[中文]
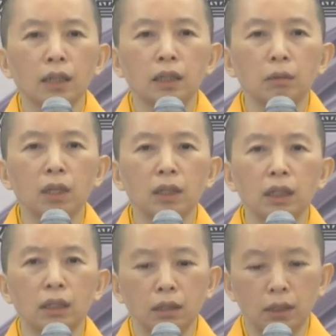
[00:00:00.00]
希望
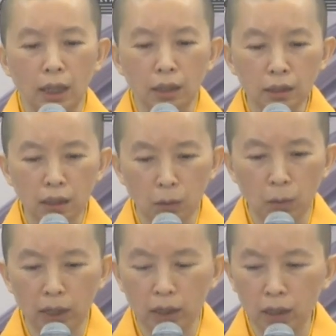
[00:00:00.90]
今天讲解
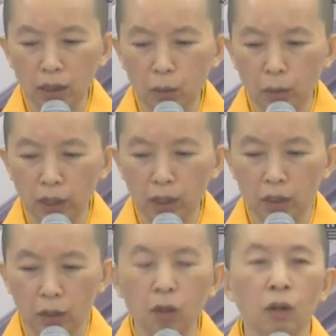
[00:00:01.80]
完仪轨以
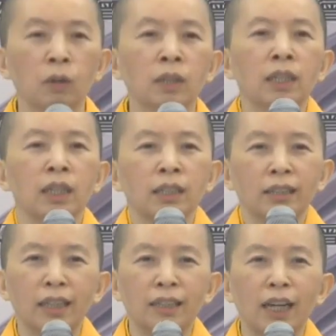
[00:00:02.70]
后，
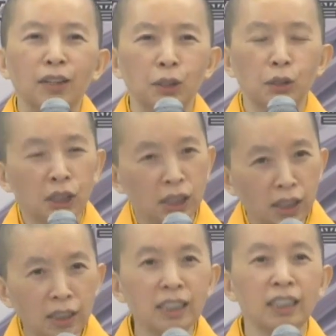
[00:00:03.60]
大家就
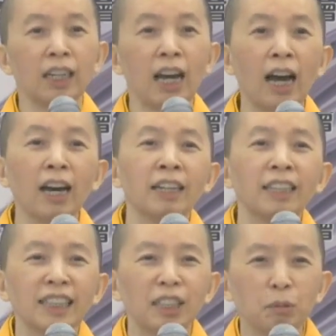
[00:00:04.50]
升级啦，
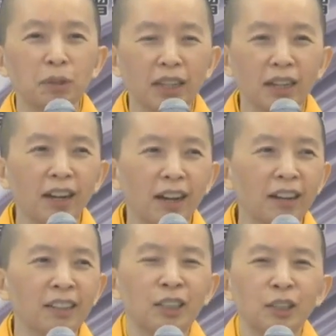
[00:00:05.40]
对不对
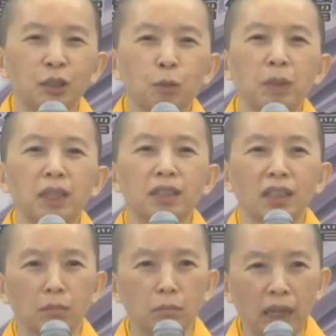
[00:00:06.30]
哈？就变
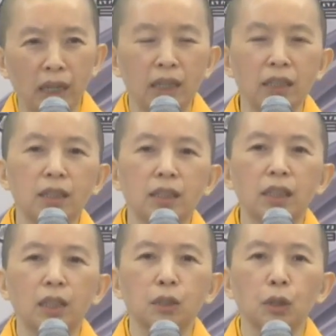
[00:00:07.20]
成每一
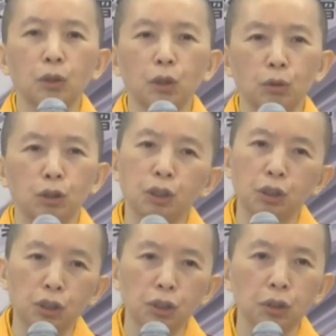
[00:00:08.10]
节都有
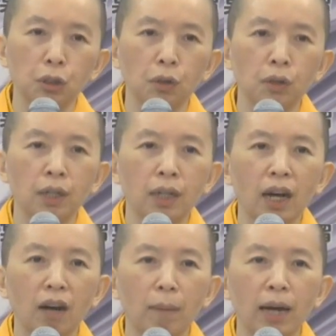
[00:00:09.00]
师兄，
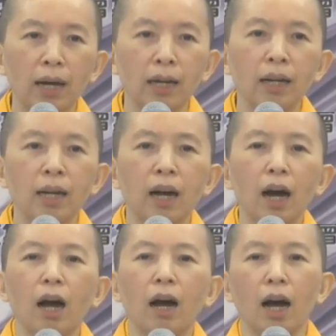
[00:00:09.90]

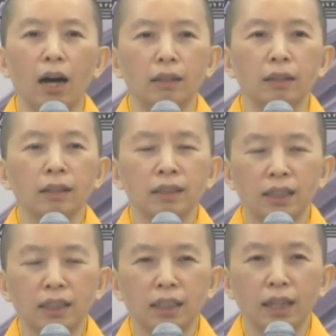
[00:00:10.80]
好吗？啊好，
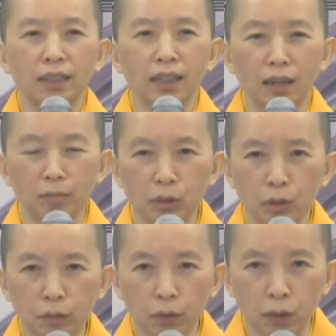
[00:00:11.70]
谢谢大家，阿弥
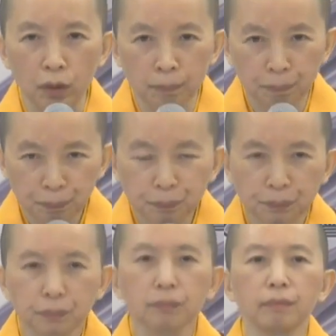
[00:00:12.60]
陀
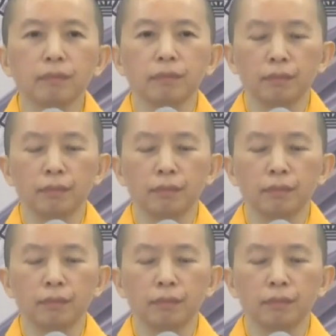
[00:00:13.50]
佛。